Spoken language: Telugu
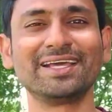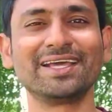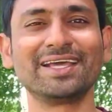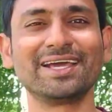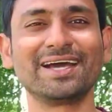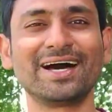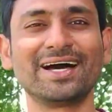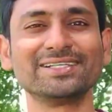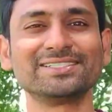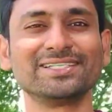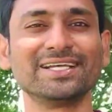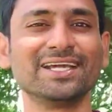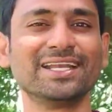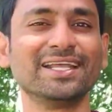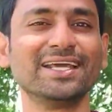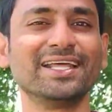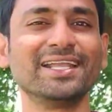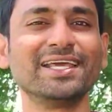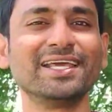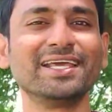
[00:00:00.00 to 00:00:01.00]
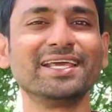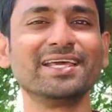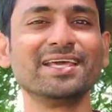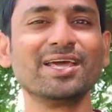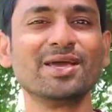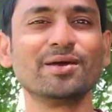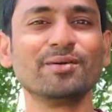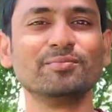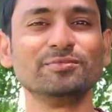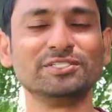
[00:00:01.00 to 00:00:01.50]
అంటే ఆశే లేని
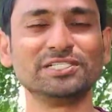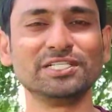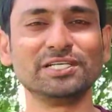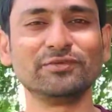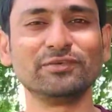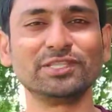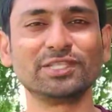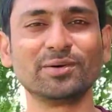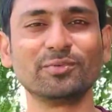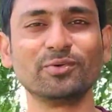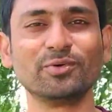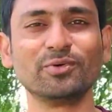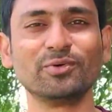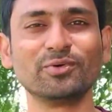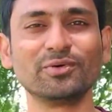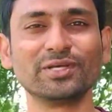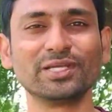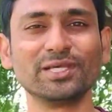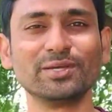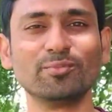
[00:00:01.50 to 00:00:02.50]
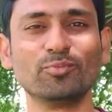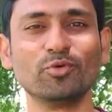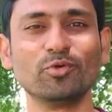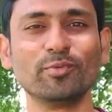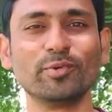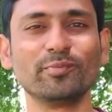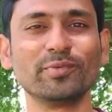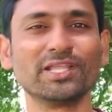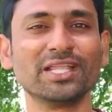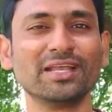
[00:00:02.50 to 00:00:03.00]
జీవితము ఈ
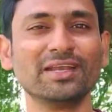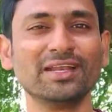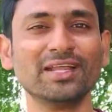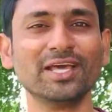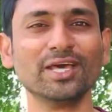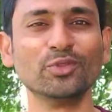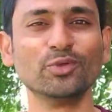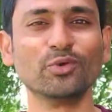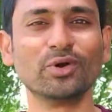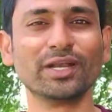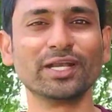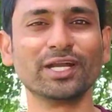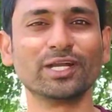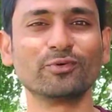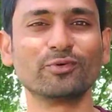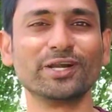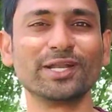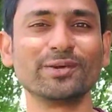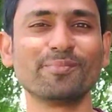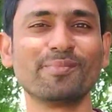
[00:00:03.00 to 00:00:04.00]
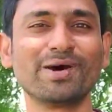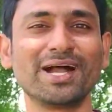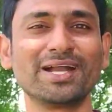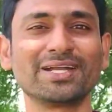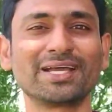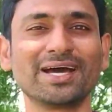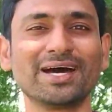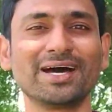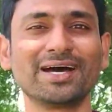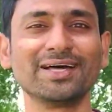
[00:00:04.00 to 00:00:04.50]
భూమి మీద లేదు అనేటువంటి
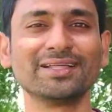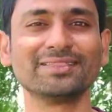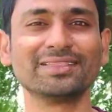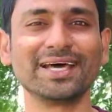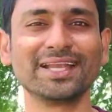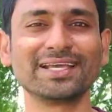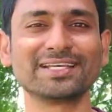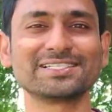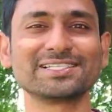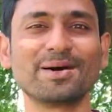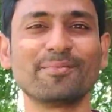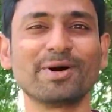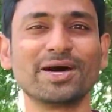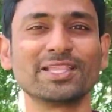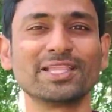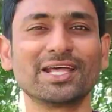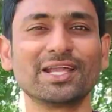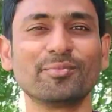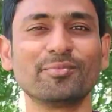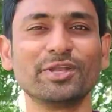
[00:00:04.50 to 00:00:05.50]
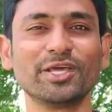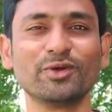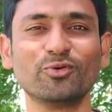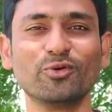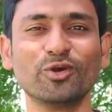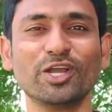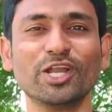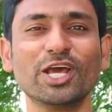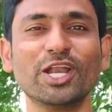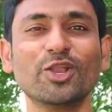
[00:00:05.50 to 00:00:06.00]
మాట దానికి సమాధానం నీ
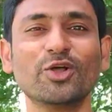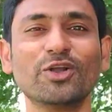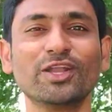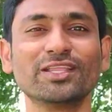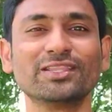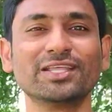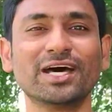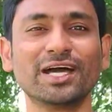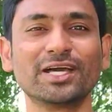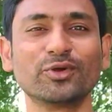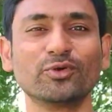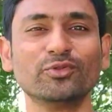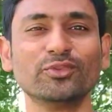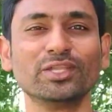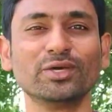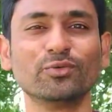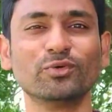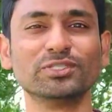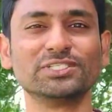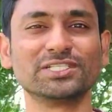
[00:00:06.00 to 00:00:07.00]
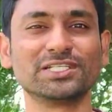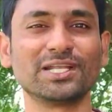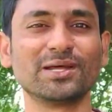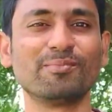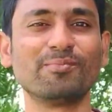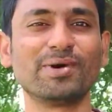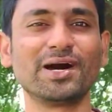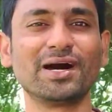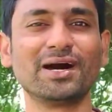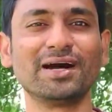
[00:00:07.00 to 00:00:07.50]
గుండెల్లోనే దాగి ఉంది
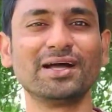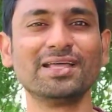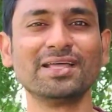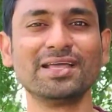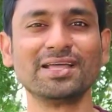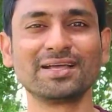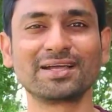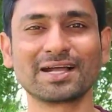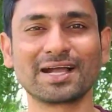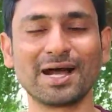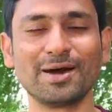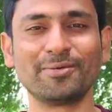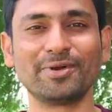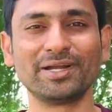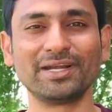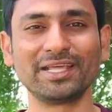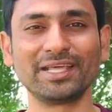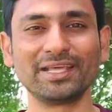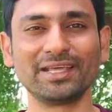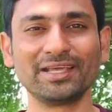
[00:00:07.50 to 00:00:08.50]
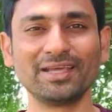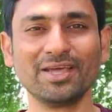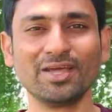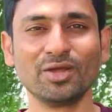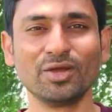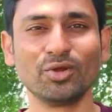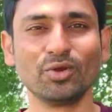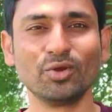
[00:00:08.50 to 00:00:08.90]
వచ్చిందమ్మా కాబట్టి